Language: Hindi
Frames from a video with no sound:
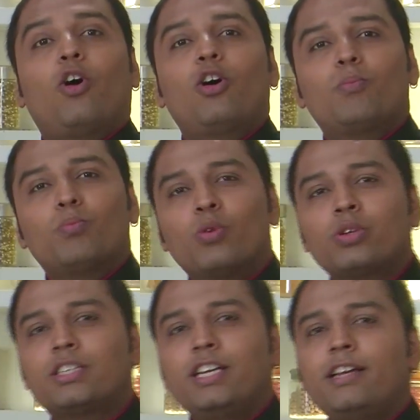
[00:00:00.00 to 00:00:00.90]
और
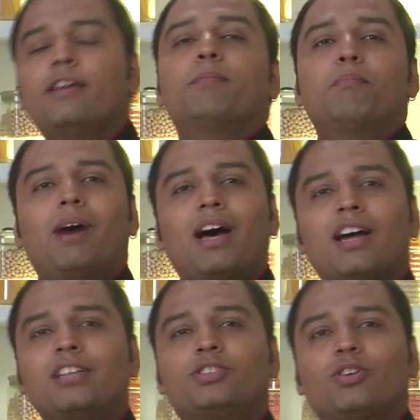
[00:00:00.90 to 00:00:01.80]
मोस्टली
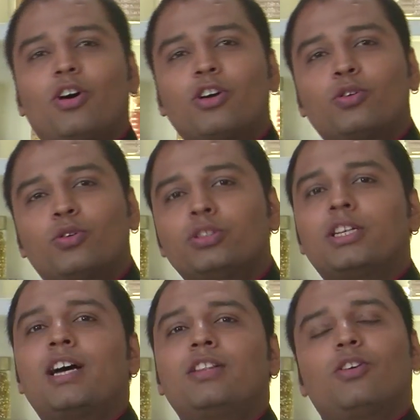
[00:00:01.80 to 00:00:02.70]
महाराष्ट्र और
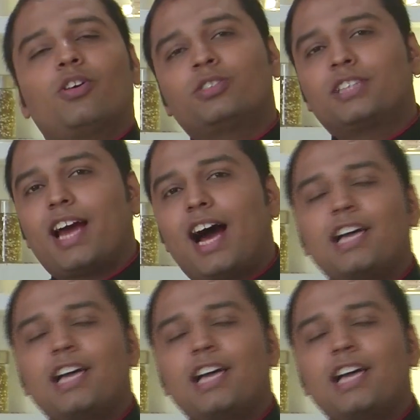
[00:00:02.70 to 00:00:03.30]
गुजरात और उसके